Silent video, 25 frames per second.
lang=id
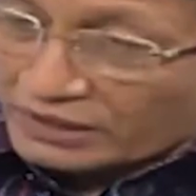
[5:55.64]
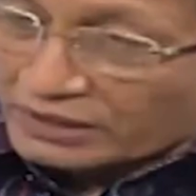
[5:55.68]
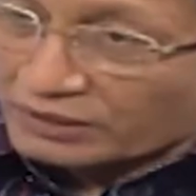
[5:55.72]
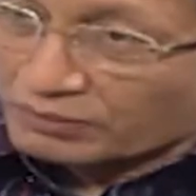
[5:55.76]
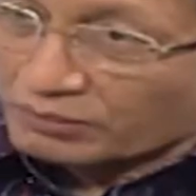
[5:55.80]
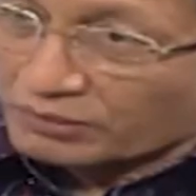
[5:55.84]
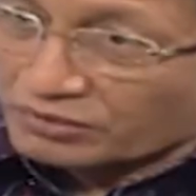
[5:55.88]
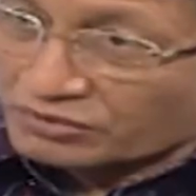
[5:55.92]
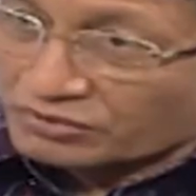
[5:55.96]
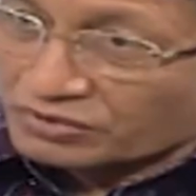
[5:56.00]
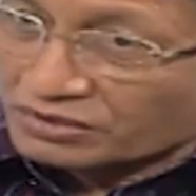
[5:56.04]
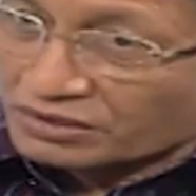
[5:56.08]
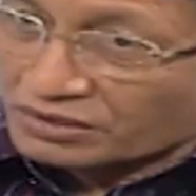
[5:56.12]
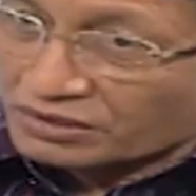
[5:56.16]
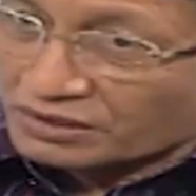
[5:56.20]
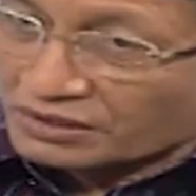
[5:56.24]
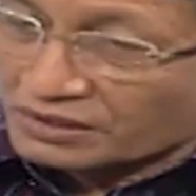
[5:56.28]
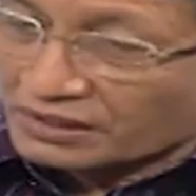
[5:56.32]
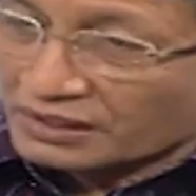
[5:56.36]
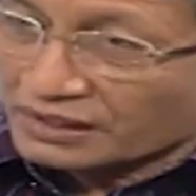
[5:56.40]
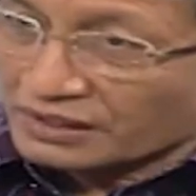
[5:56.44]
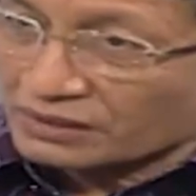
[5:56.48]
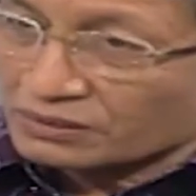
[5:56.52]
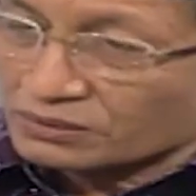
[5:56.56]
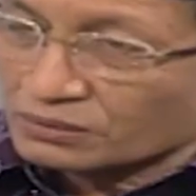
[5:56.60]
di masjid.
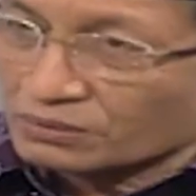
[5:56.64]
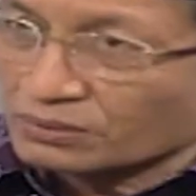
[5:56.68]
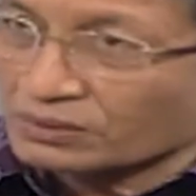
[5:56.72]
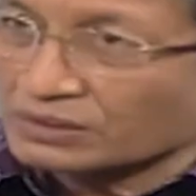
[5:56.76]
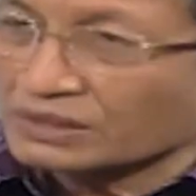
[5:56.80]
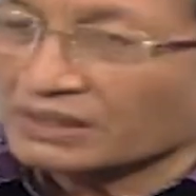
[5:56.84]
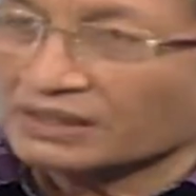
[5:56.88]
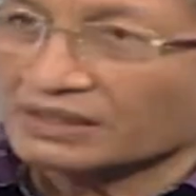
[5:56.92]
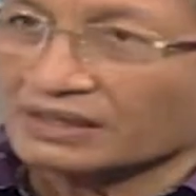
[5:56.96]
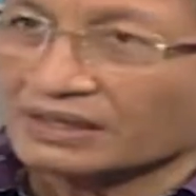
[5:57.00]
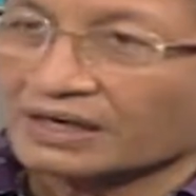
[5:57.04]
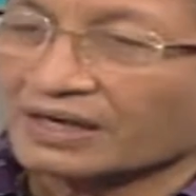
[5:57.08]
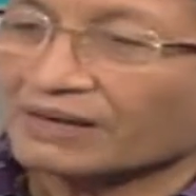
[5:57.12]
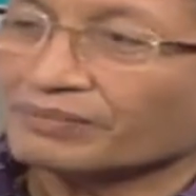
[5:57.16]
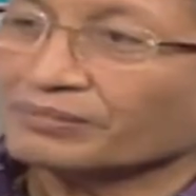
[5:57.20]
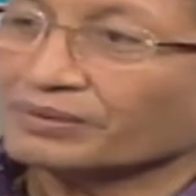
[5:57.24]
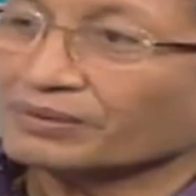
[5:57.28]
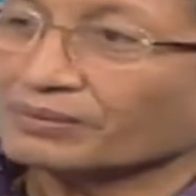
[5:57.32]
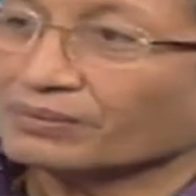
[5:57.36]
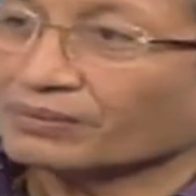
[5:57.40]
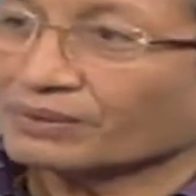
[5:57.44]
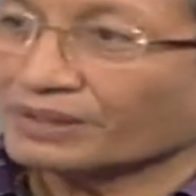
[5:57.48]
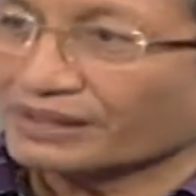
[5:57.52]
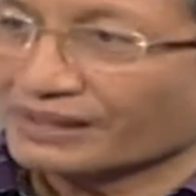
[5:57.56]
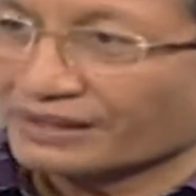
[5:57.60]
Direkturnya adalah Abi
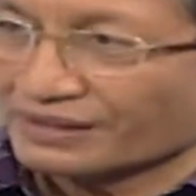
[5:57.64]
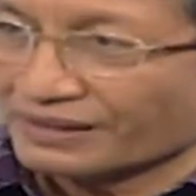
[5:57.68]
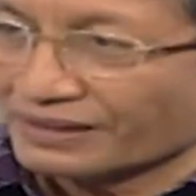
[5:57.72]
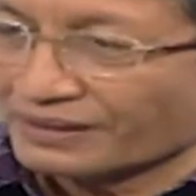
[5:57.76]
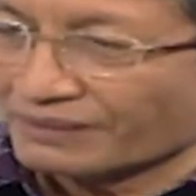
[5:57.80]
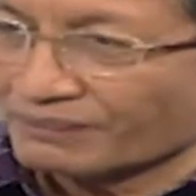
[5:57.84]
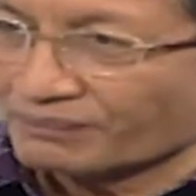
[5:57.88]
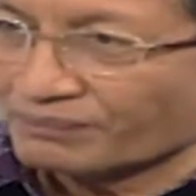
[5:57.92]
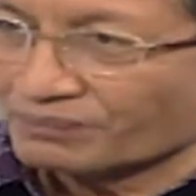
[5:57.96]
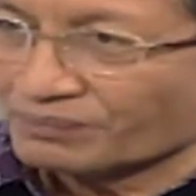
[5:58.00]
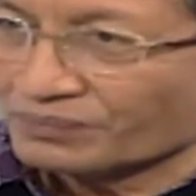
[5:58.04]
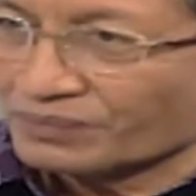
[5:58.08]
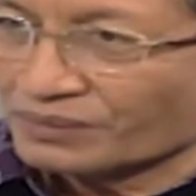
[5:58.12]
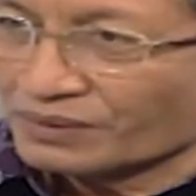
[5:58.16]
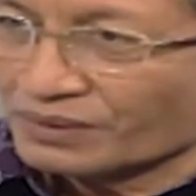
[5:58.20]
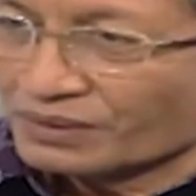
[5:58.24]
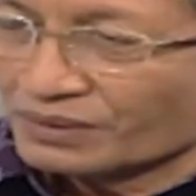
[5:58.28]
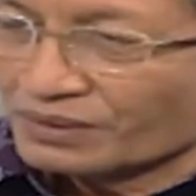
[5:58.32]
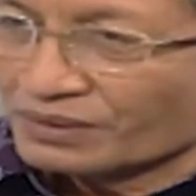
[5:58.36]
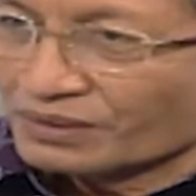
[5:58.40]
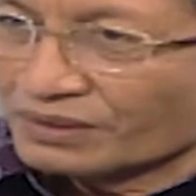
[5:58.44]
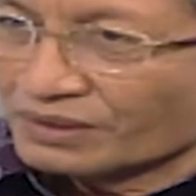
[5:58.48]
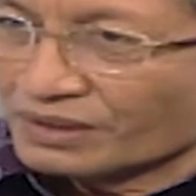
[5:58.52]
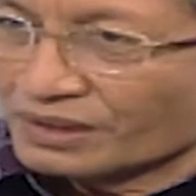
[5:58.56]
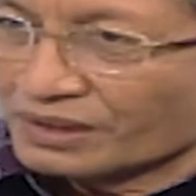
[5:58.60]
Hurairah. Hmm.
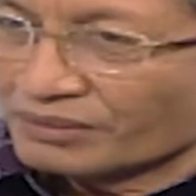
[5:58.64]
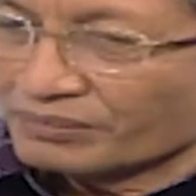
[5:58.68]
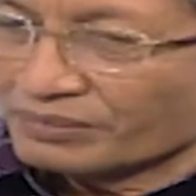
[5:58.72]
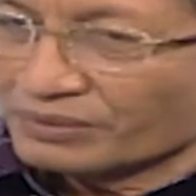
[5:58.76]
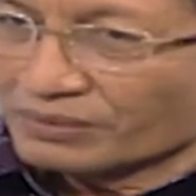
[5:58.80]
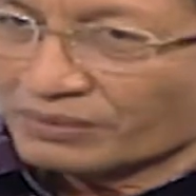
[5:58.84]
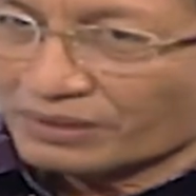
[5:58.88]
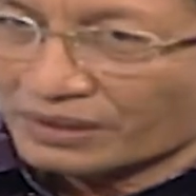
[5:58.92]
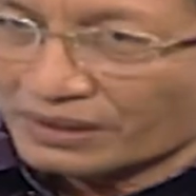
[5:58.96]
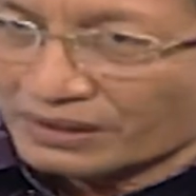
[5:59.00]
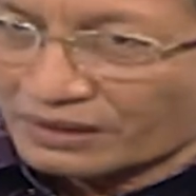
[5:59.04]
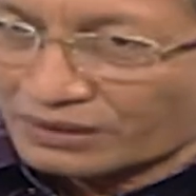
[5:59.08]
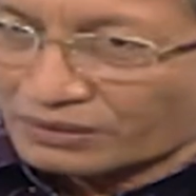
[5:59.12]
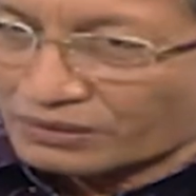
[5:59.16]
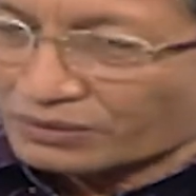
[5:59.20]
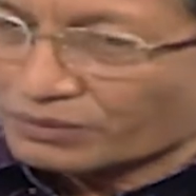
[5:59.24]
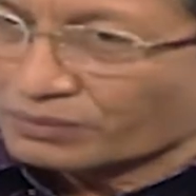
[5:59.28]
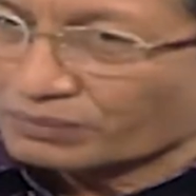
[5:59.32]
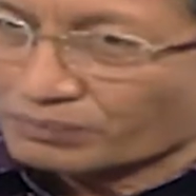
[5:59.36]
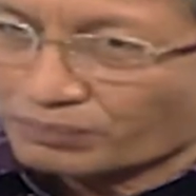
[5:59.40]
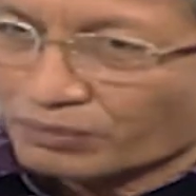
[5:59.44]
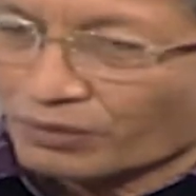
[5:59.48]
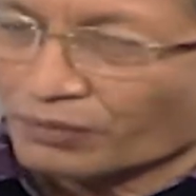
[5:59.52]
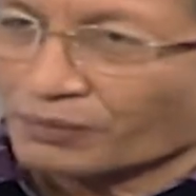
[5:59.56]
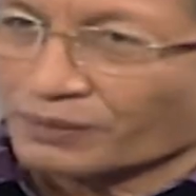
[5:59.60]
Abi Hurairah itu
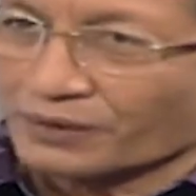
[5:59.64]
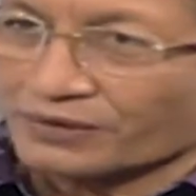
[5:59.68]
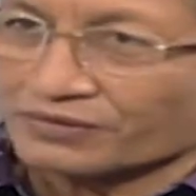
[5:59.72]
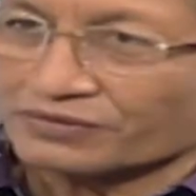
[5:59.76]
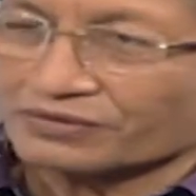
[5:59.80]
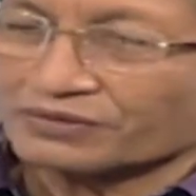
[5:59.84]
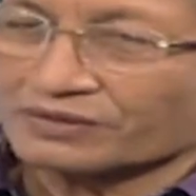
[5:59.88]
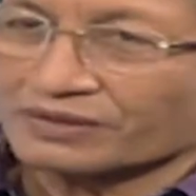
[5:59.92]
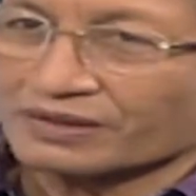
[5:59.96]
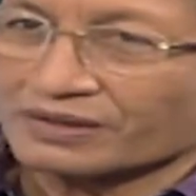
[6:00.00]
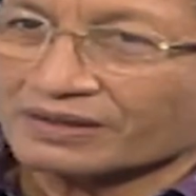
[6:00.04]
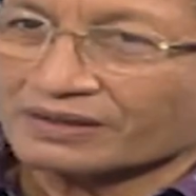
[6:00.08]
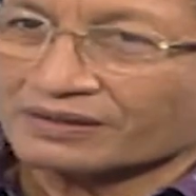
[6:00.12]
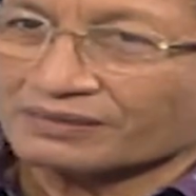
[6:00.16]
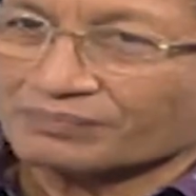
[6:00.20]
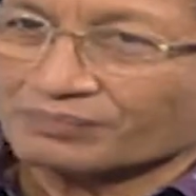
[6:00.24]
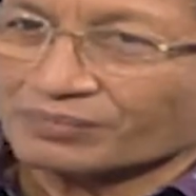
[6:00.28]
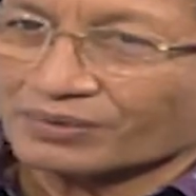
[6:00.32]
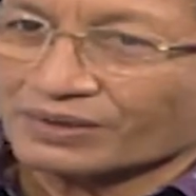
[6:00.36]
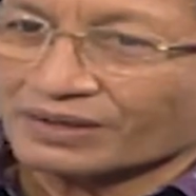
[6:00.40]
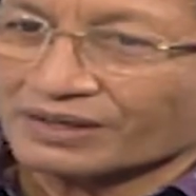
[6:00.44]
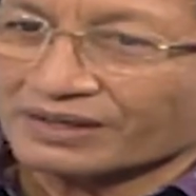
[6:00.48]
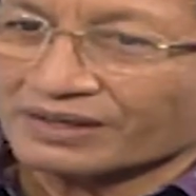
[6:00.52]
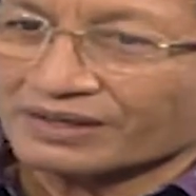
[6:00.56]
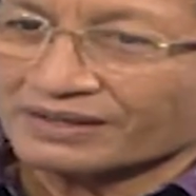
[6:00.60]
profesional,
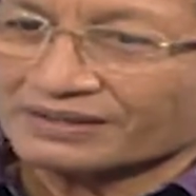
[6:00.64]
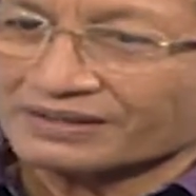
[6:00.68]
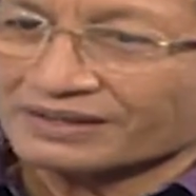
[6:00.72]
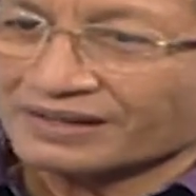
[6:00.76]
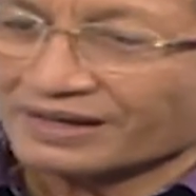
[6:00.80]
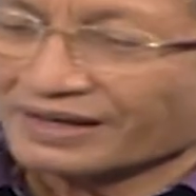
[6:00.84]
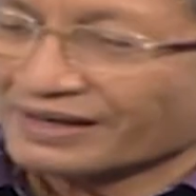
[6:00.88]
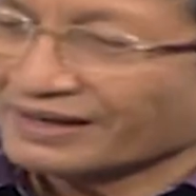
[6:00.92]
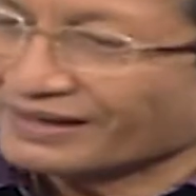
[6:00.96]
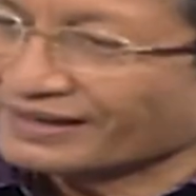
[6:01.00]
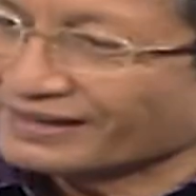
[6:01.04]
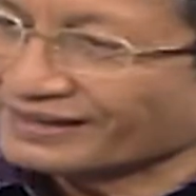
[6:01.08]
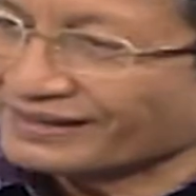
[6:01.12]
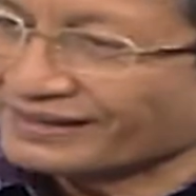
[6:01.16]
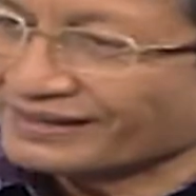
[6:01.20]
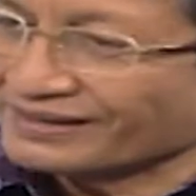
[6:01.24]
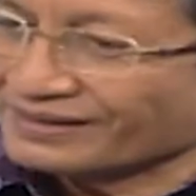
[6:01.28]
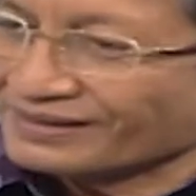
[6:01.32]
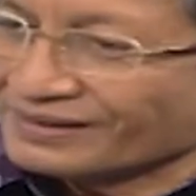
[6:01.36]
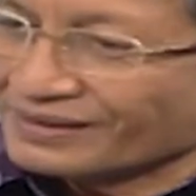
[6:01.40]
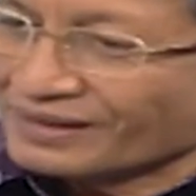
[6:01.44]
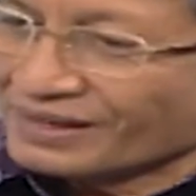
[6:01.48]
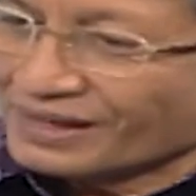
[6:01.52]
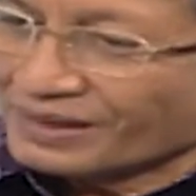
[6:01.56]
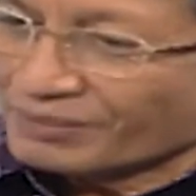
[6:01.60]
bukan hanya ahli
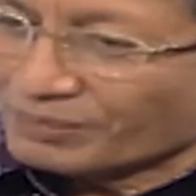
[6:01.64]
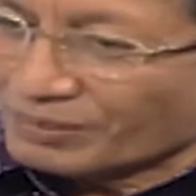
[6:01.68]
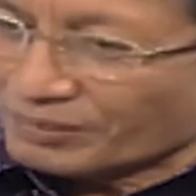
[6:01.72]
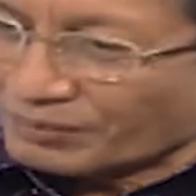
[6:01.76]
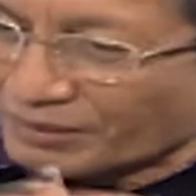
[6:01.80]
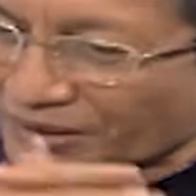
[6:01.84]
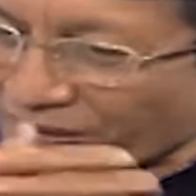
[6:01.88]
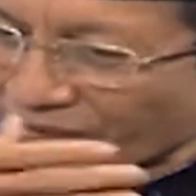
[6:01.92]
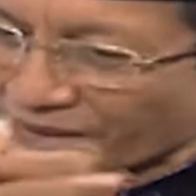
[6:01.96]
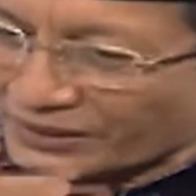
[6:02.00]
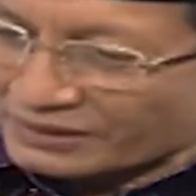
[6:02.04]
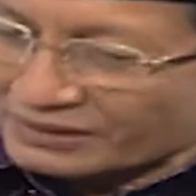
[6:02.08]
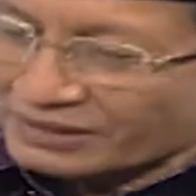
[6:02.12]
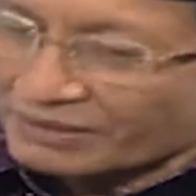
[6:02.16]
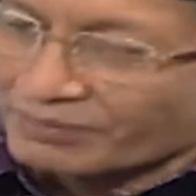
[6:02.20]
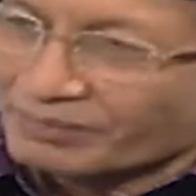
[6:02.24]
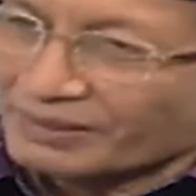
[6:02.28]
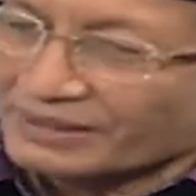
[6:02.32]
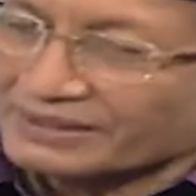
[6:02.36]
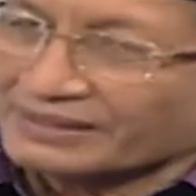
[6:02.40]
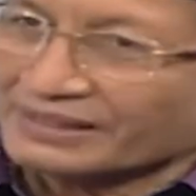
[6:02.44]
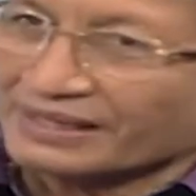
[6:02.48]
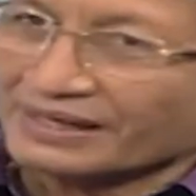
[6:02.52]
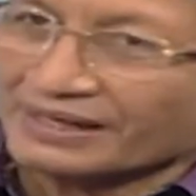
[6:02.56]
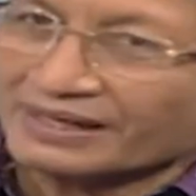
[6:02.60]
apa meriwayatkan
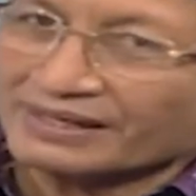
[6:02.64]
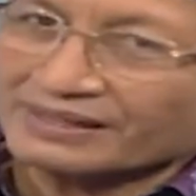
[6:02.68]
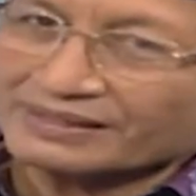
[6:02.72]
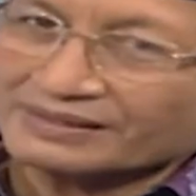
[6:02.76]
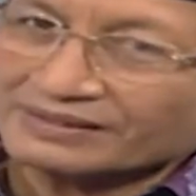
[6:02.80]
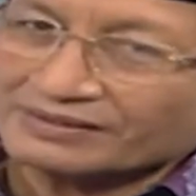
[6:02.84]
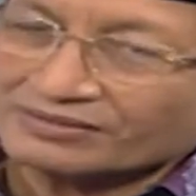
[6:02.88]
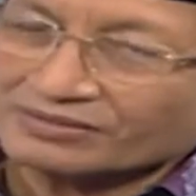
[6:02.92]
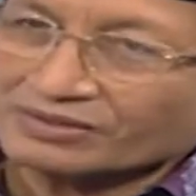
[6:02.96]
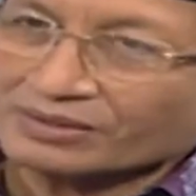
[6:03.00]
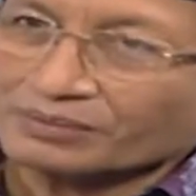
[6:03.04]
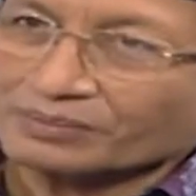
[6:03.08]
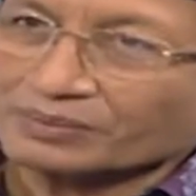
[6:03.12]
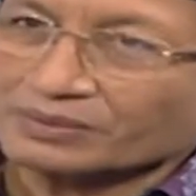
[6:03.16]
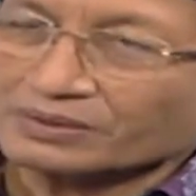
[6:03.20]
banyak hadis, tapi